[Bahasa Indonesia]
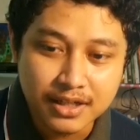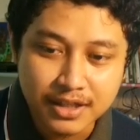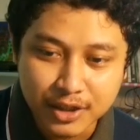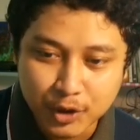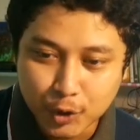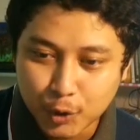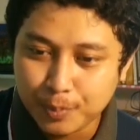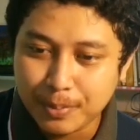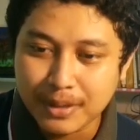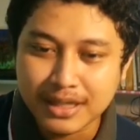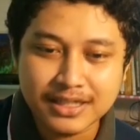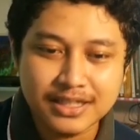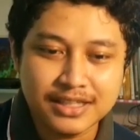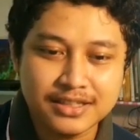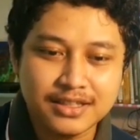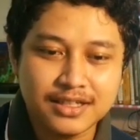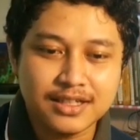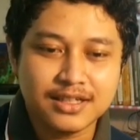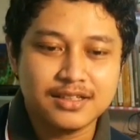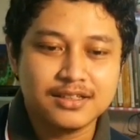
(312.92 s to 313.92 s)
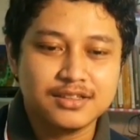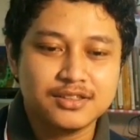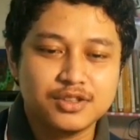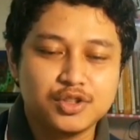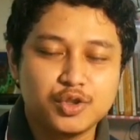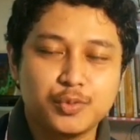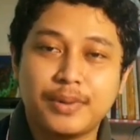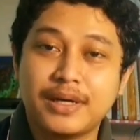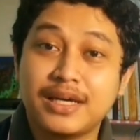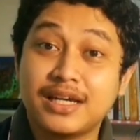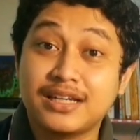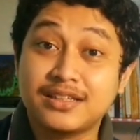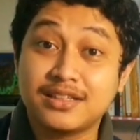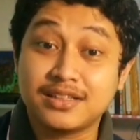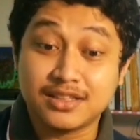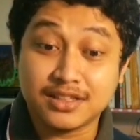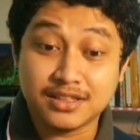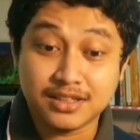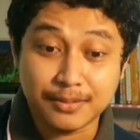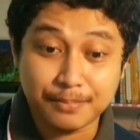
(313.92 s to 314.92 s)
kehidupan kita supaya
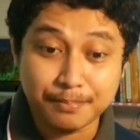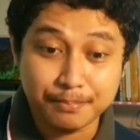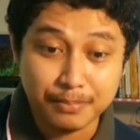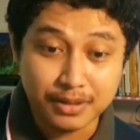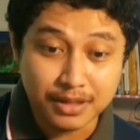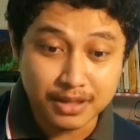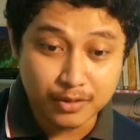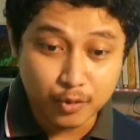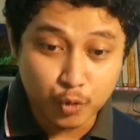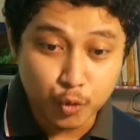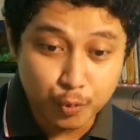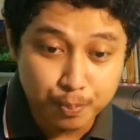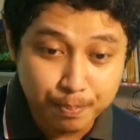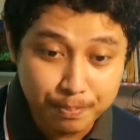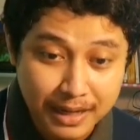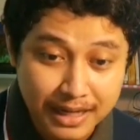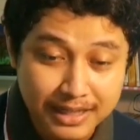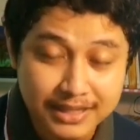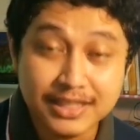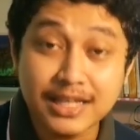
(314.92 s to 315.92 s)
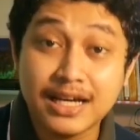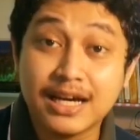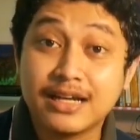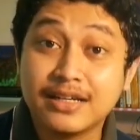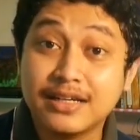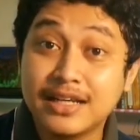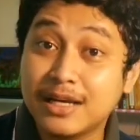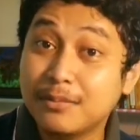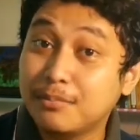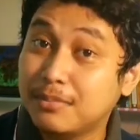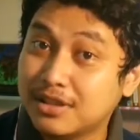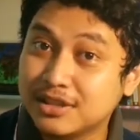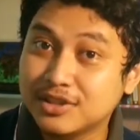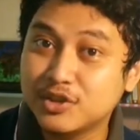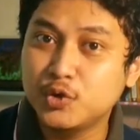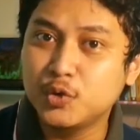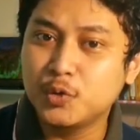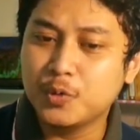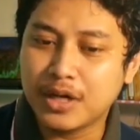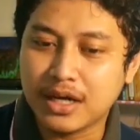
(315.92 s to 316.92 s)
kita tetap berupaya dan
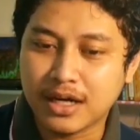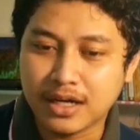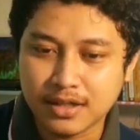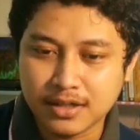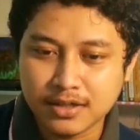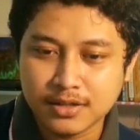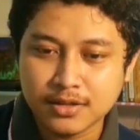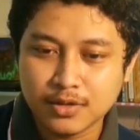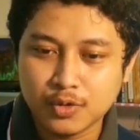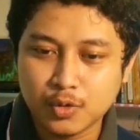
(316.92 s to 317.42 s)
berjuang